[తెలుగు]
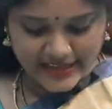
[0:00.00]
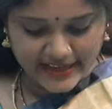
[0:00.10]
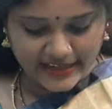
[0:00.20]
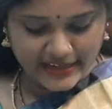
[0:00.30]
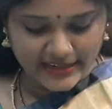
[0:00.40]
శారీ
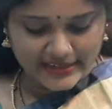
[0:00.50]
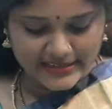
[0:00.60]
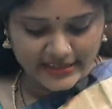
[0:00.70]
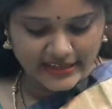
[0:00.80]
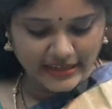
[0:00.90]
ఈ లక్స్
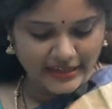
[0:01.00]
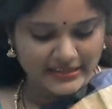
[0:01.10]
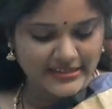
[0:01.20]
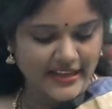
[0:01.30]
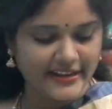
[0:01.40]
గ్రీన్ కలర్
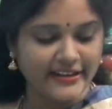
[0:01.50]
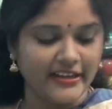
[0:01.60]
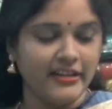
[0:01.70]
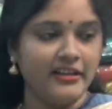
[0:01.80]
శారీకి